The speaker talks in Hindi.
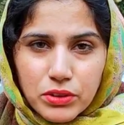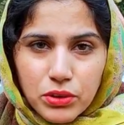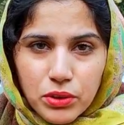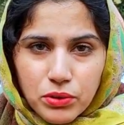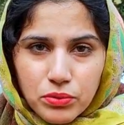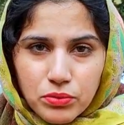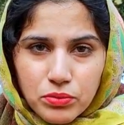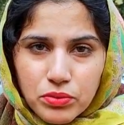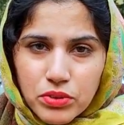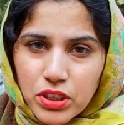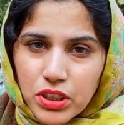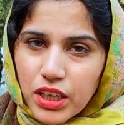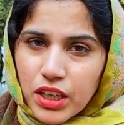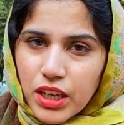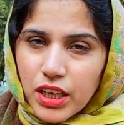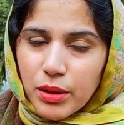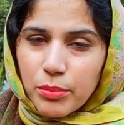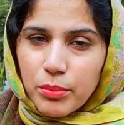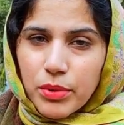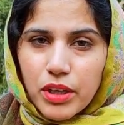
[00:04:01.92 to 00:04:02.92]
एंड साउंड
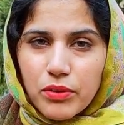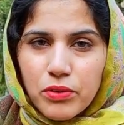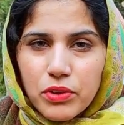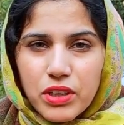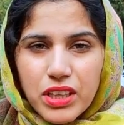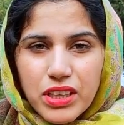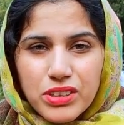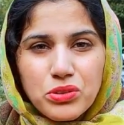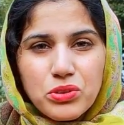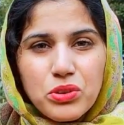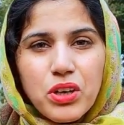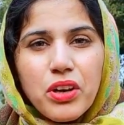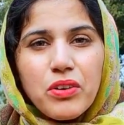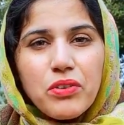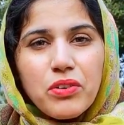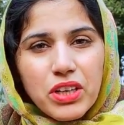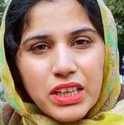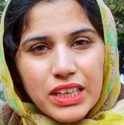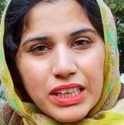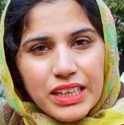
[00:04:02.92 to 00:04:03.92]
मेरा वो टेस्ट जो
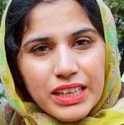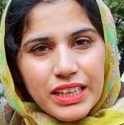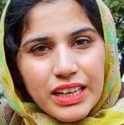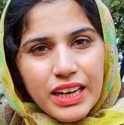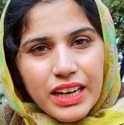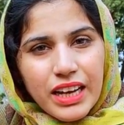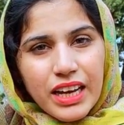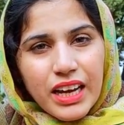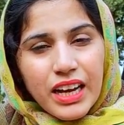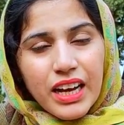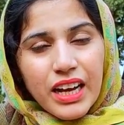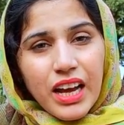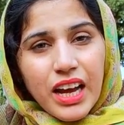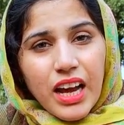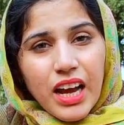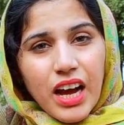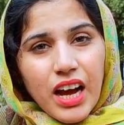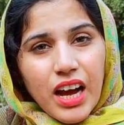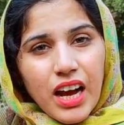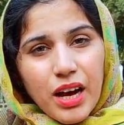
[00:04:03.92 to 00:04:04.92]
है वो क्लियर आया
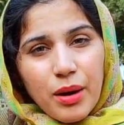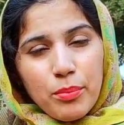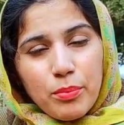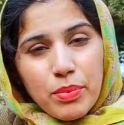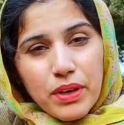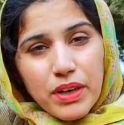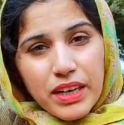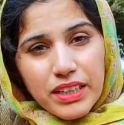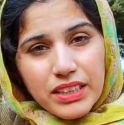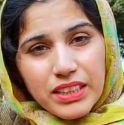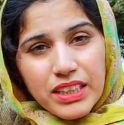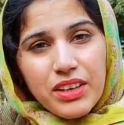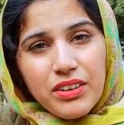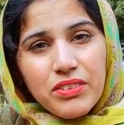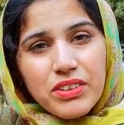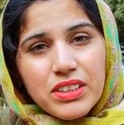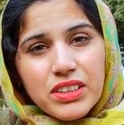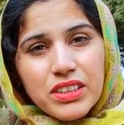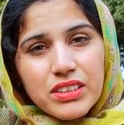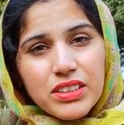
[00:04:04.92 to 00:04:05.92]
हाँ ब्लड
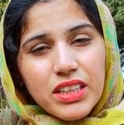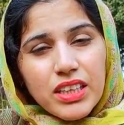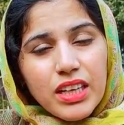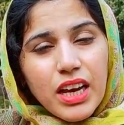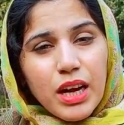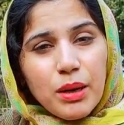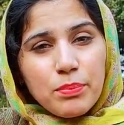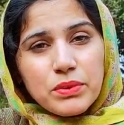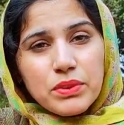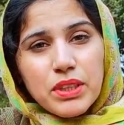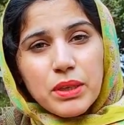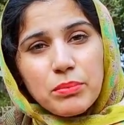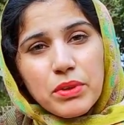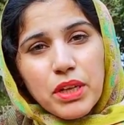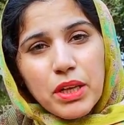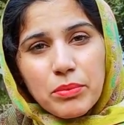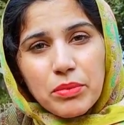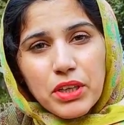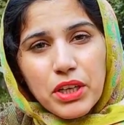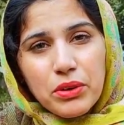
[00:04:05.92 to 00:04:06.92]
की वजह से अब
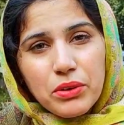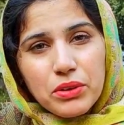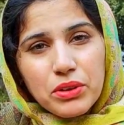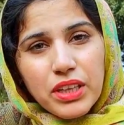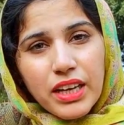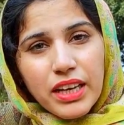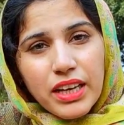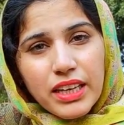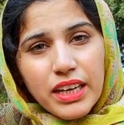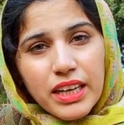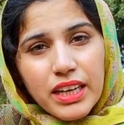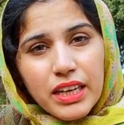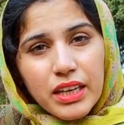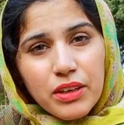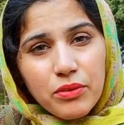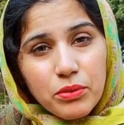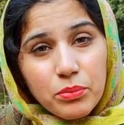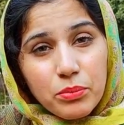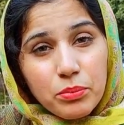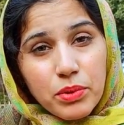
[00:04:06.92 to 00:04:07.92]
समटाइम ये होता है कि
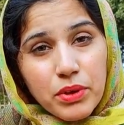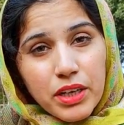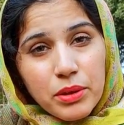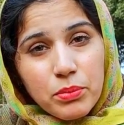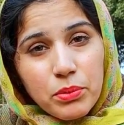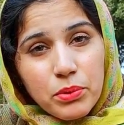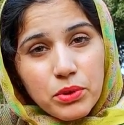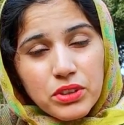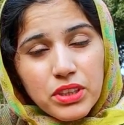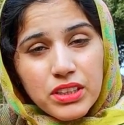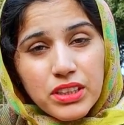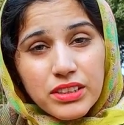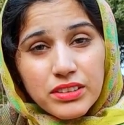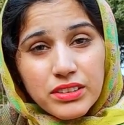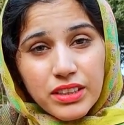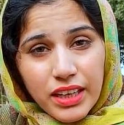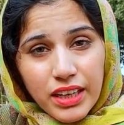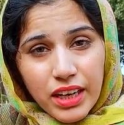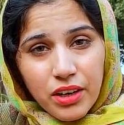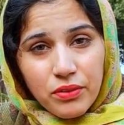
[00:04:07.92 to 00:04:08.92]
ब्लड बहुत ज़्यादा
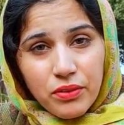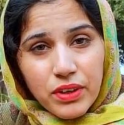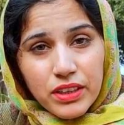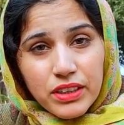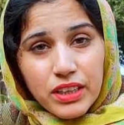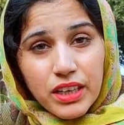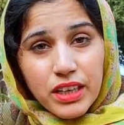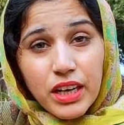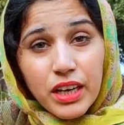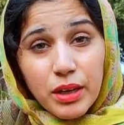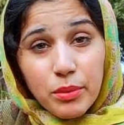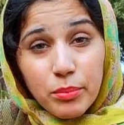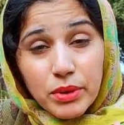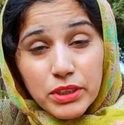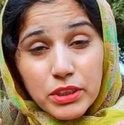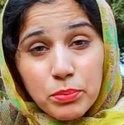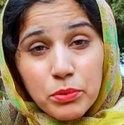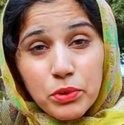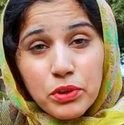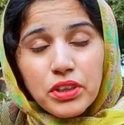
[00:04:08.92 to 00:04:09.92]
ज़ाया हुआ था
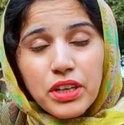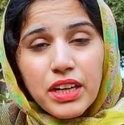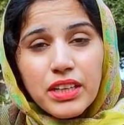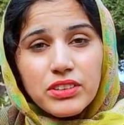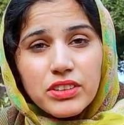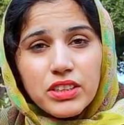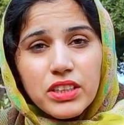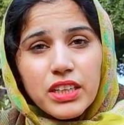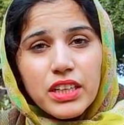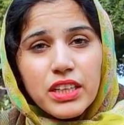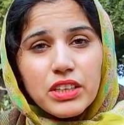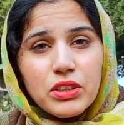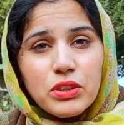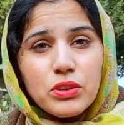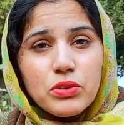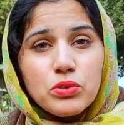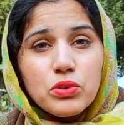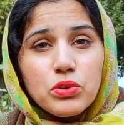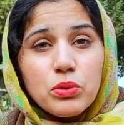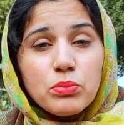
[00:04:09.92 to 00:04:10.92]
मैं जब कोई टेंशन
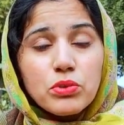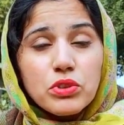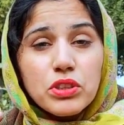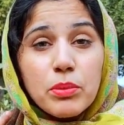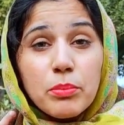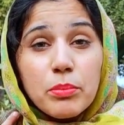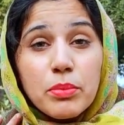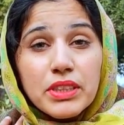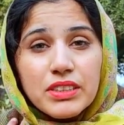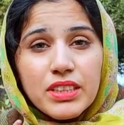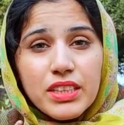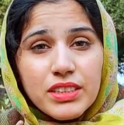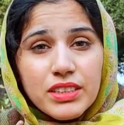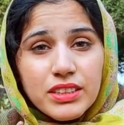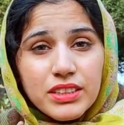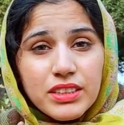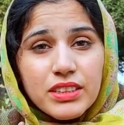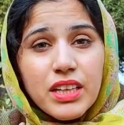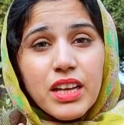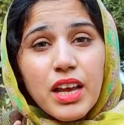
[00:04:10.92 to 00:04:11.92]
लेती हूँ तो मुझे
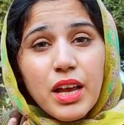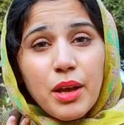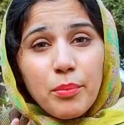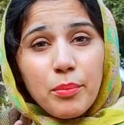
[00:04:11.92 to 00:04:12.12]
मसल्स